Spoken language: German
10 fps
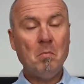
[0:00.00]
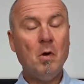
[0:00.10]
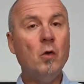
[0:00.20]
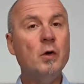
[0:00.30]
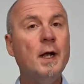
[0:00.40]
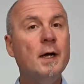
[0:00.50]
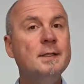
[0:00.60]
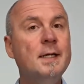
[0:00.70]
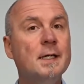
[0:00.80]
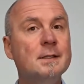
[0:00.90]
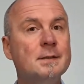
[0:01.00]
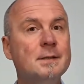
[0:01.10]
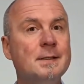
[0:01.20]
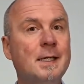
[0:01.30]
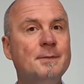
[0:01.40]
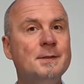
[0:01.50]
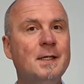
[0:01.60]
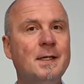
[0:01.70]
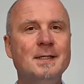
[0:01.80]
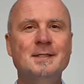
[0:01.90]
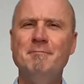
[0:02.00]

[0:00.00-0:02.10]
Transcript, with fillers: Oder er hat die ersten selbst gegessen.